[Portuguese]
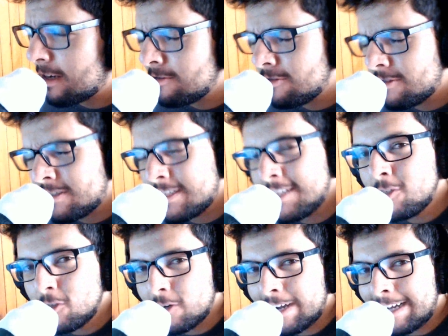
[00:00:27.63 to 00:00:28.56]
se
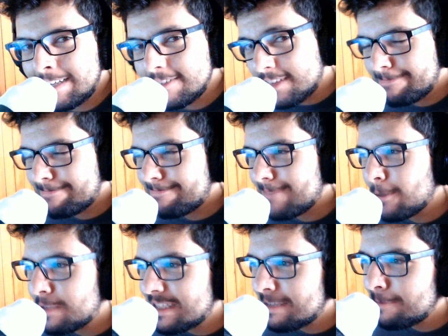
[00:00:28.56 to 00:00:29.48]
jogar, só que é, eu
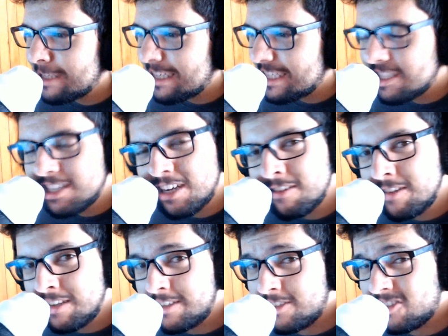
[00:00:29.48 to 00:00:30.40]
percebi que é chato de
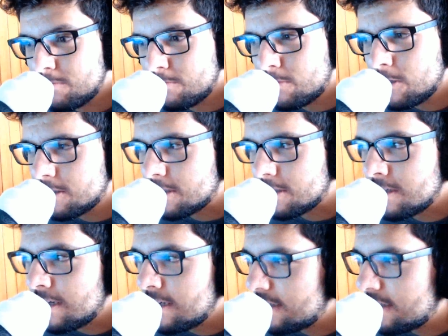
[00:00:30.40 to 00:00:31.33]
assistir. Por isso que ninguém
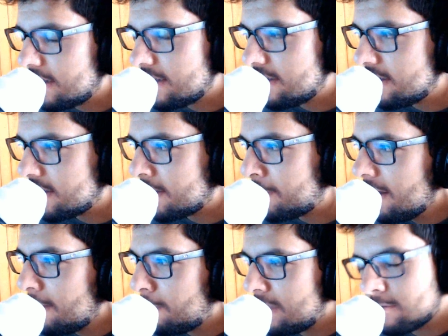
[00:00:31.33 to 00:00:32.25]
assiste essa bosta. Mas
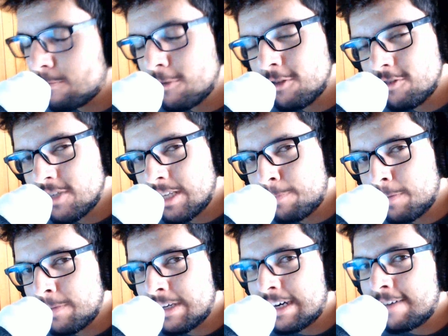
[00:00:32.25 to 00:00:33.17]
como eu não tinha nada pra me
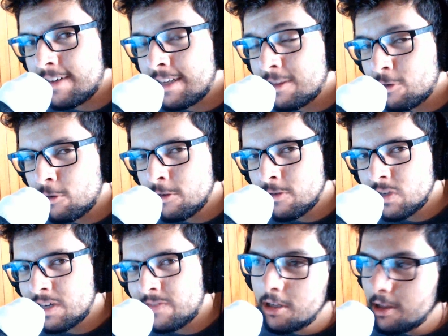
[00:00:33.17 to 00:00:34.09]
gravar, então eu resolvi gravar
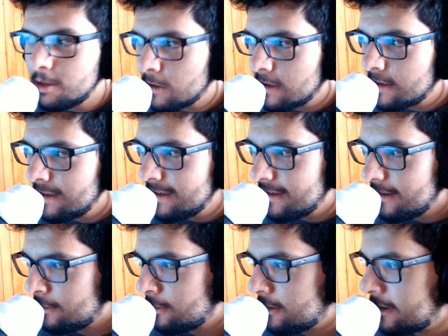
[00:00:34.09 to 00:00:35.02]
isso. Então o que, que eu
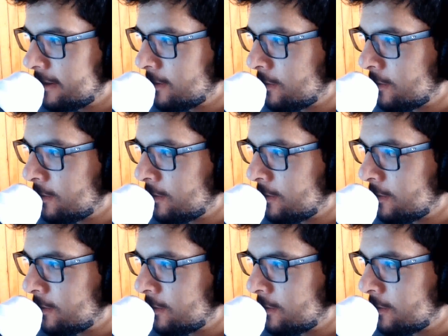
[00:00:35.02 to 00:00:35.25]
resolvi